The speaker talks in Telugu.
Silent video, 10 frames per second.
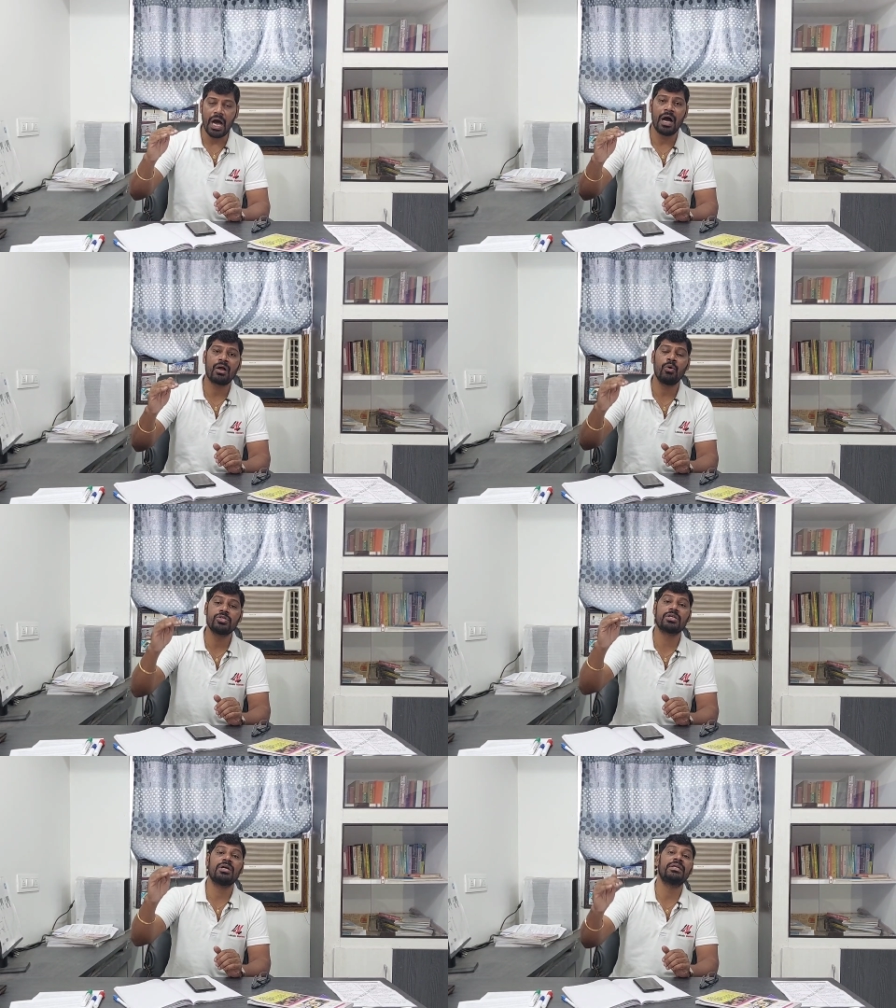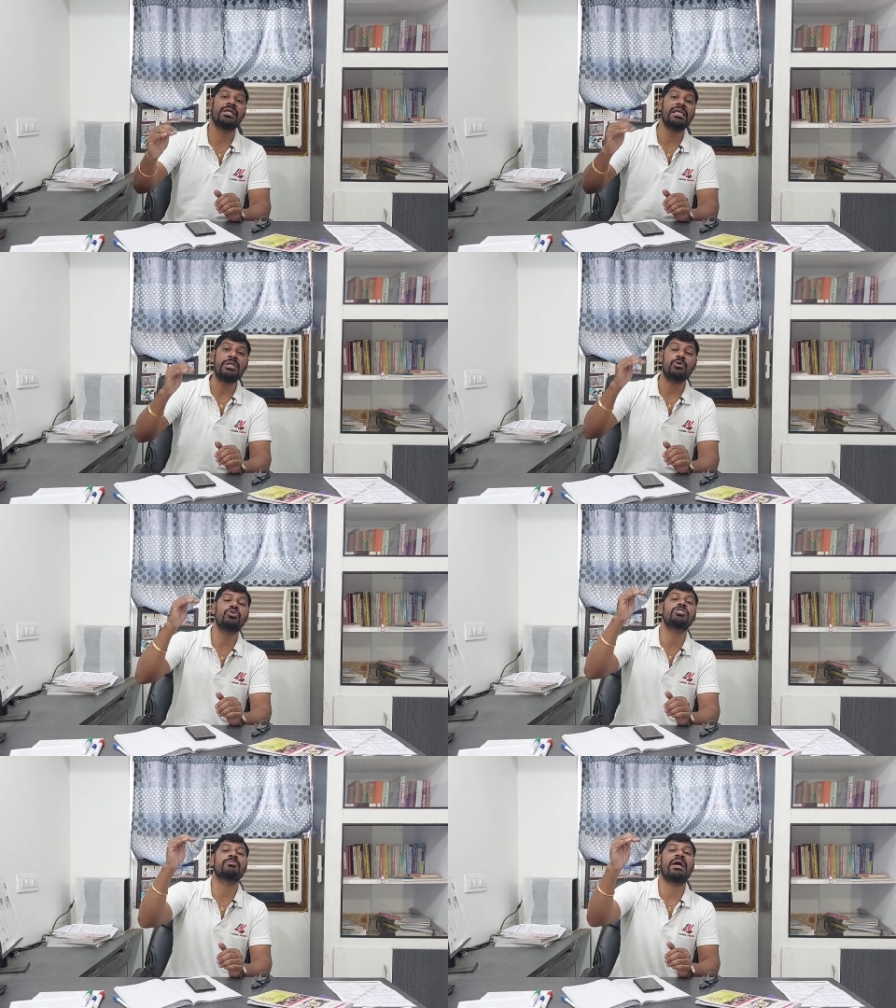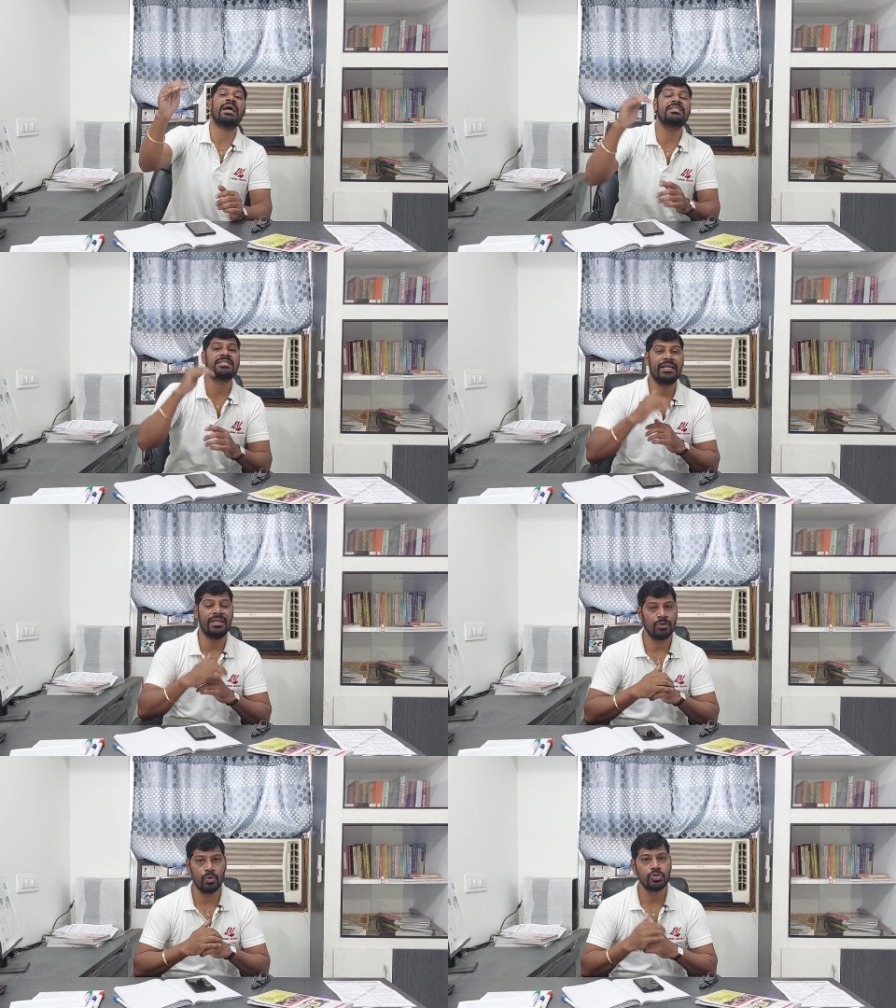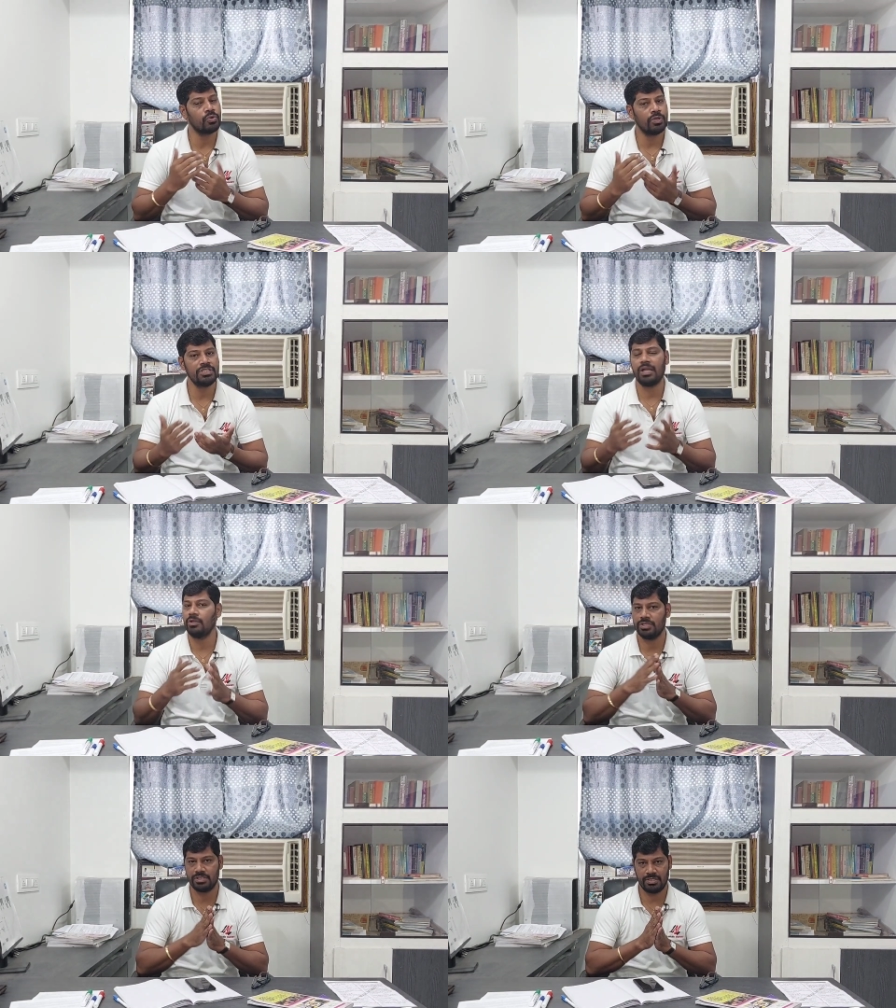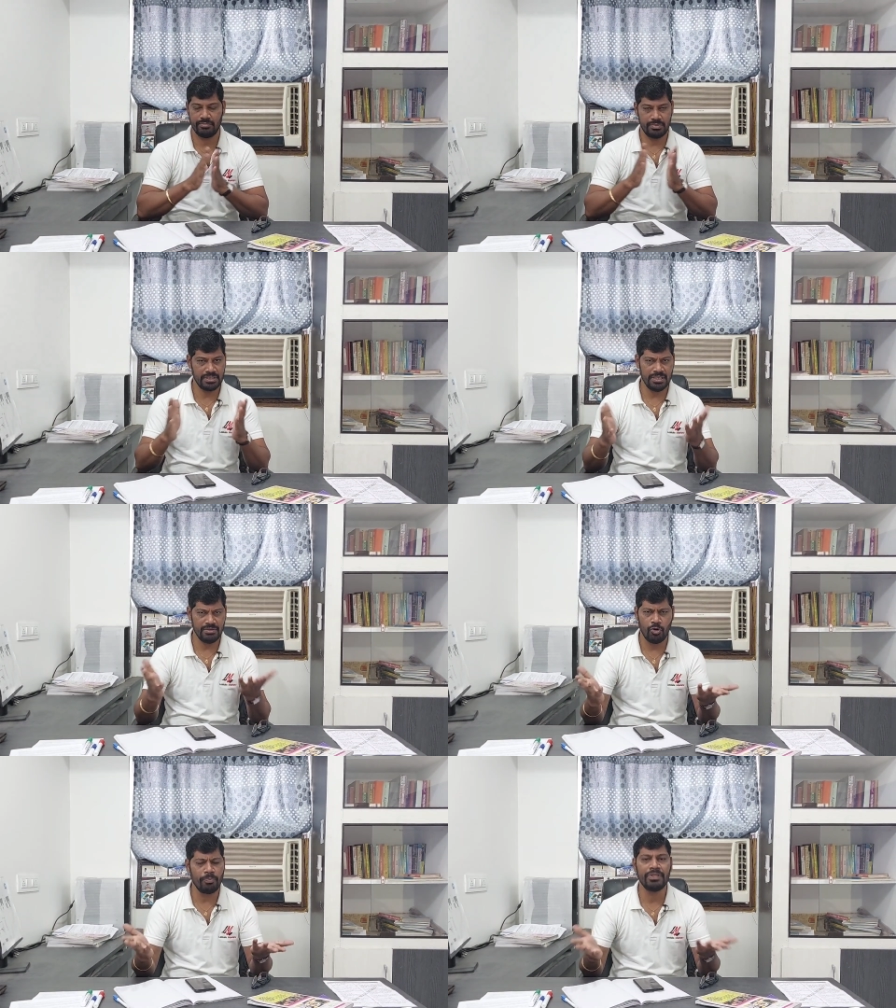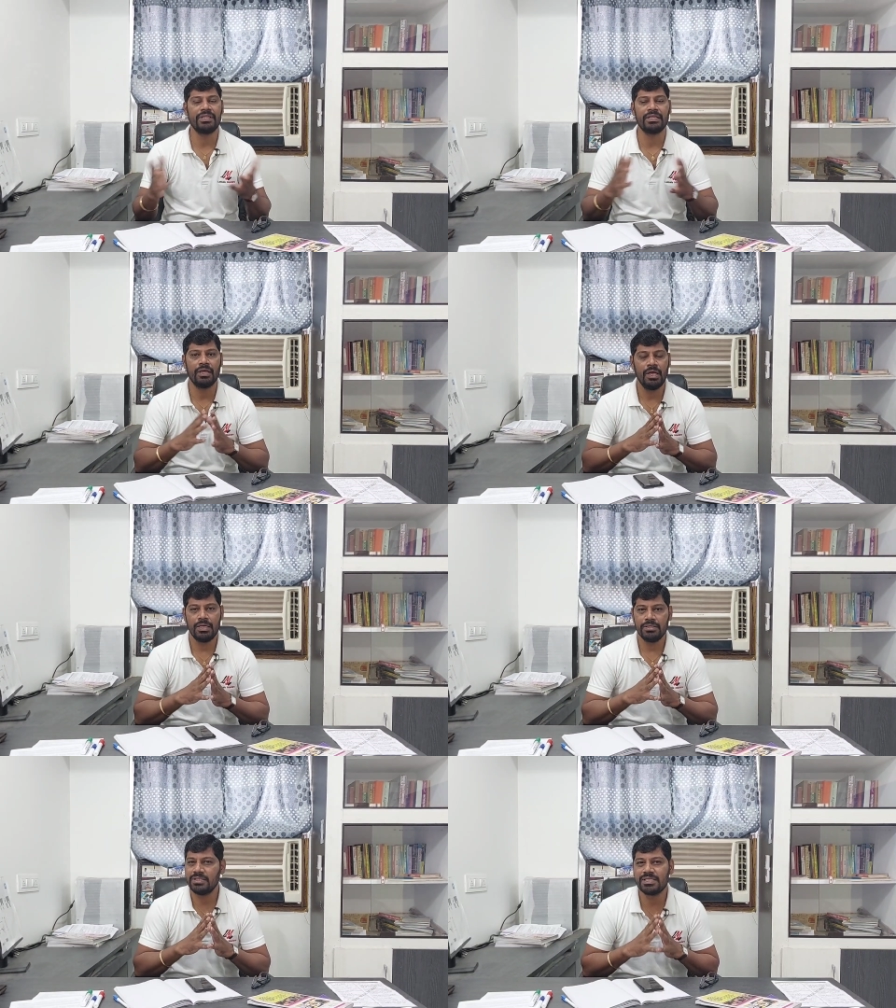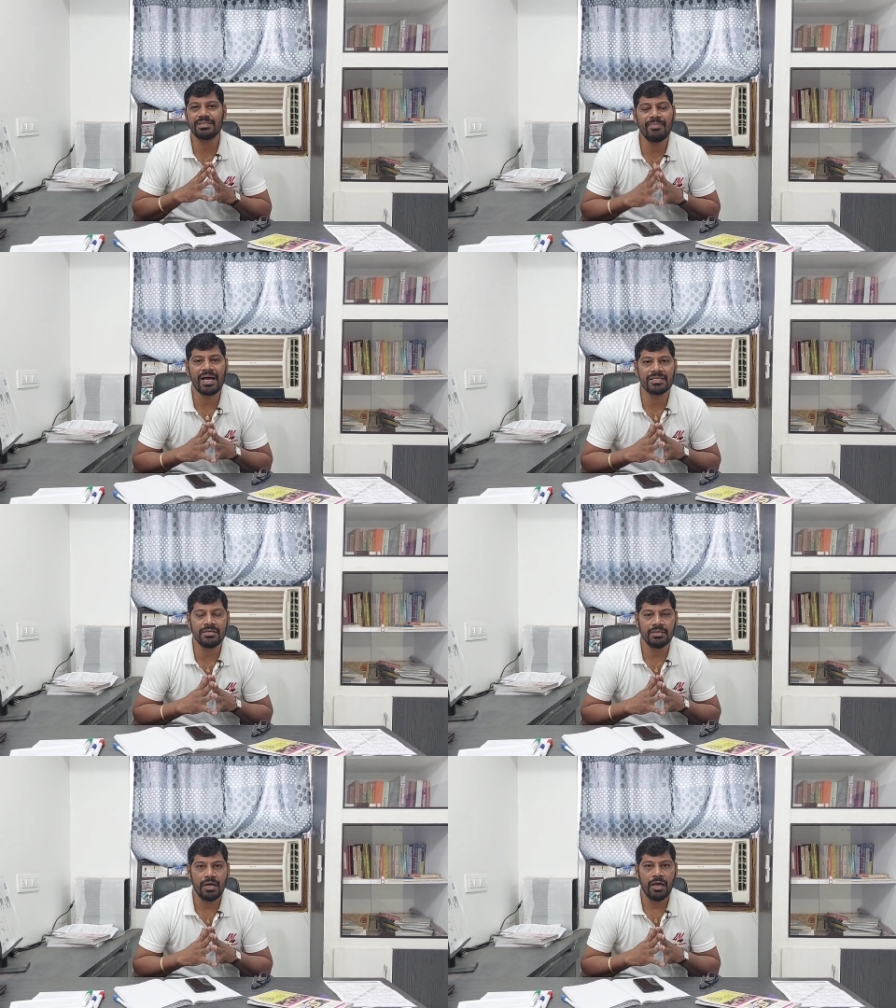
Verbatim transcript: ఆ కోచ్ కంటే ఇంకొంచెం హై స్టాండర్డ్ కోచ్ గురించి ఆలోచిస్తాం ఇది ఓపెన్ థింగ్ జస్ట్ ఇమాజిన్